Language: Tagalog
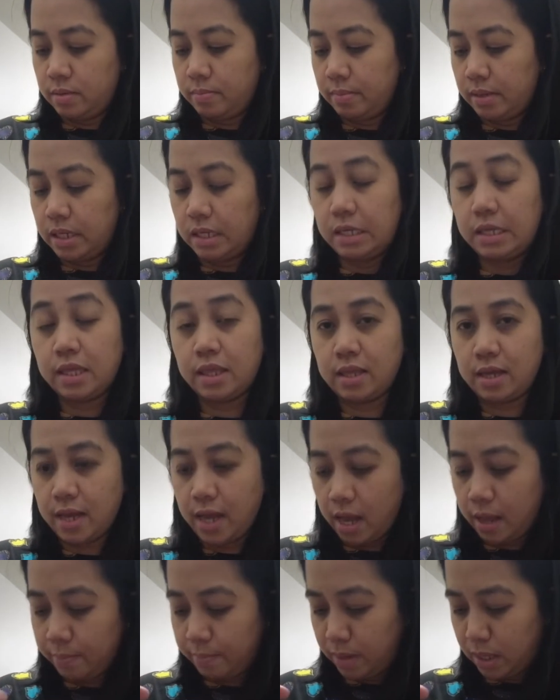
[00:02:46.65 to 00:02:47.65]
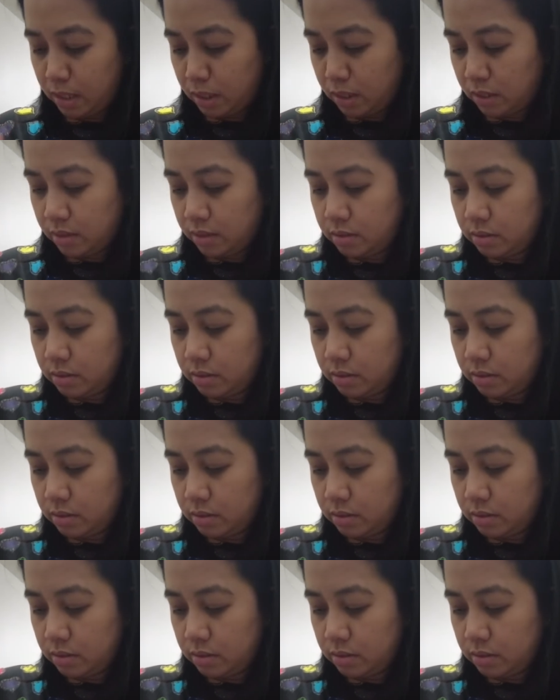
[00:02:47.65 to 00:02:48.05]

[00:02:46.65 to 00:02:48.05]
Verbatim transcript: Maliliit na gamit.